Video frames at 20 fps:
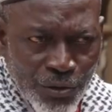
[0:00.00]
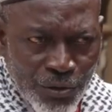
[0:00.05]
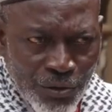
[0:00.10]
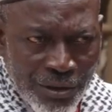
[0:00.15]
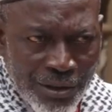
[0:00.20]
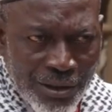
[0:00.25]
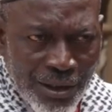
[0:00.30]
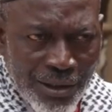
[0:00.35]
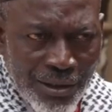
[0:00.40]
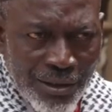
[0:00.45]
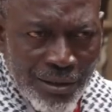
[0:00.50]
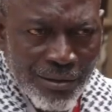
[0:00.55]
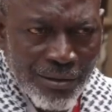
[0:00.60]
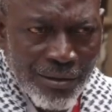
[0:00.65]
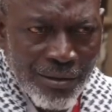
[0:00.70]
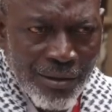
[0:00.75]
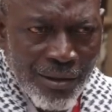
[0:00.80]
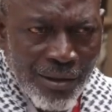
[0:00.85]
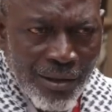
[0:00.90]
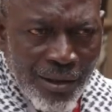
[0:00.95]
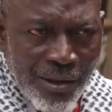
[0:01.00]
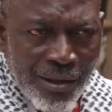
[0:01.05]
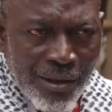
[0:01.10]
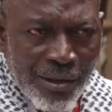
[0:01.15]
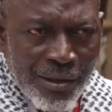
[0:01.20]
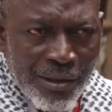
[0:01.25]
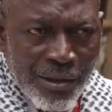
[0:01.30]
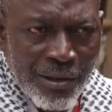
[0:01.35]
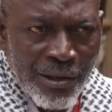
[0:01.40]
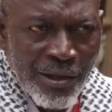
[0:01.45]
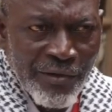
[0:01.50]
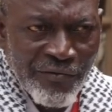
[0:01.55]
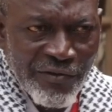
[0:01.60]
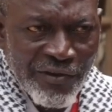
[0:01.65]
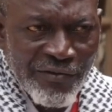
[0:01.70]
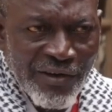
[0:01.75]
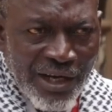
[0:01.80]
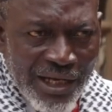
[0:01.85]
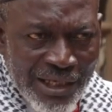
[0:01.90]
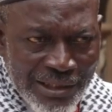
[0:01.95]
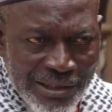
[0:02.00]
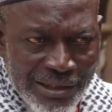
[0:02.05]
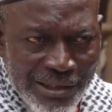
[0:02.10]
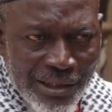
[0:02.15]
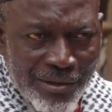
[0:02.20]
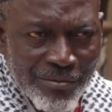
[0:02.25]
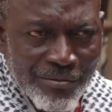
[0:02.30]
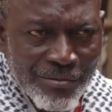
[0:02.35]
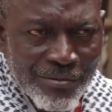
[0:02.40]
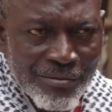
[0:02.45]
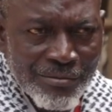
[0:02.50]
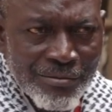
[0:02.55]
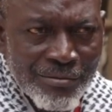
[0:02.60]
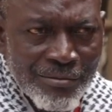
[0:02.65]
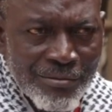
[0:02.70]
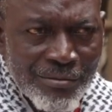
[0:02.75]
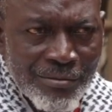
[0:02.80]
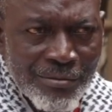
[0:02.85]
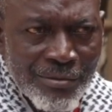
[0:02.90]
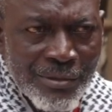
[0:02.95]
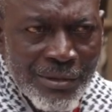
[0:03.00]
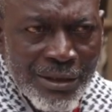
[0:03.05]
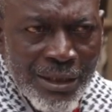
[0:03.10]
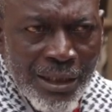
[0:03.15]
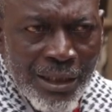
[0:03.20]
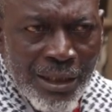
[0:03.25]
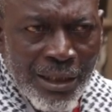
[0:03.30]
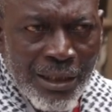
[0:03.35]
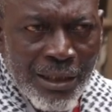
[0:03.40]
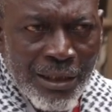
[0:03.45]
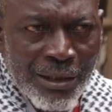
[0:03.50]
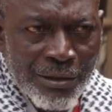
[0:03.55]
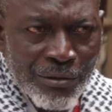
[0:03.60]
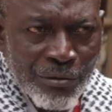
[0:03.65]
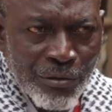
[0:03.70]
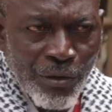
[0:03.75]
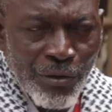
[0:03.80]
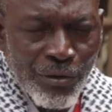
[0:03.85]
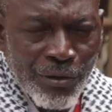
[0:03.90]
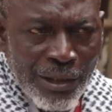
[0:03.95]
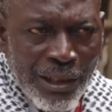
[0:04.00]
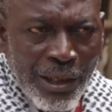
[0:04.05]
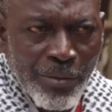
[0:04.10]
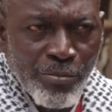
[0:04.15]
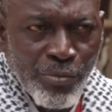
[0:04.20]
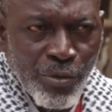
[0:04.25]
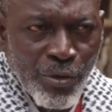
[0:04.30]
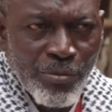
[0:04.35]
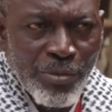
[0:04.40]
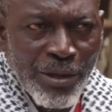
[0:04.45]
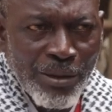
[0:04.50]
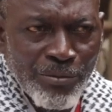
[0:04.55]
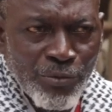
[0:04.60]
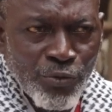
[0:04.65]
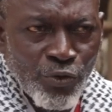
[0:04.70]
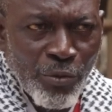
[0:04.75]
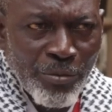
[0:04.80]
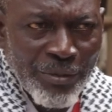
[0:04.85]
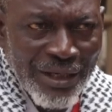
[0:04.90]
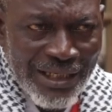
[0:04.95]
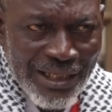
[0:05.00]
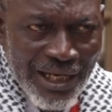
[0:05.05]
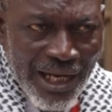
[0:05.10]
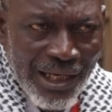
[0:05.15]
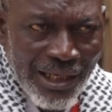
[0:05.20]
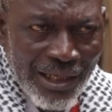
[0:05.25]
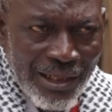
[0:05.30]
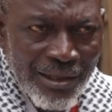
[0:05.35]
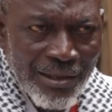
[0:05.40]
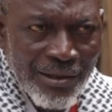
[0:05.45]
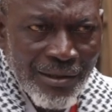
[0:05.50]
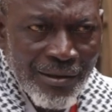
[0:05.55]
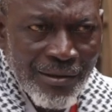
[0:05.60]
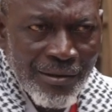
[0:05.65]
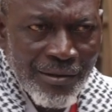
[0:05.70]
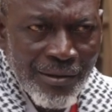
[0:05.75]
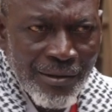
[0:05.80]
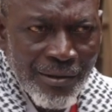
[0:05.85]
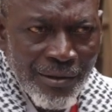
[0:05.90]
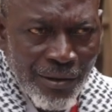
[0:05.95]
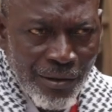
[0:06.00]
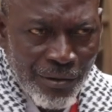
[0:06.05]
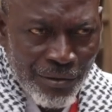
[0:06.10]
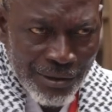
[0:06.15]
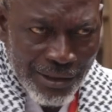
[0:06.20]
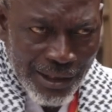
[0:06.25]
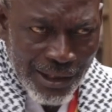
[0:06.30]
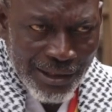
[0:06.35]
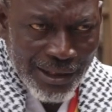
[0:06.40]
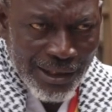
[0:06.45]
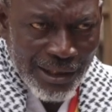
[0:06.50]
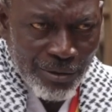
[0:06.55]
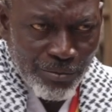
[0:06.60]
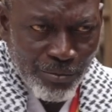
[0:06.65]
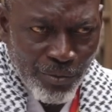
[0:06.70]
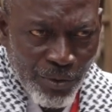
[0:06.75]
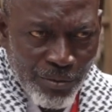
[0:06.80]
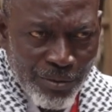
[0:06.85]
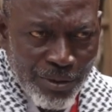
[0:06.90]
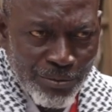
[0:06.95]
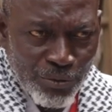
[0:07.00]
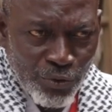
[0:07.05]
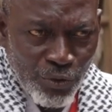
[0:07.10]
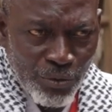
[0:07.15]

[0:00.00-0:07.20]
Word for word: sociale, les vivre ensemble. Donc les problèmes dominiales, on traite les problèmes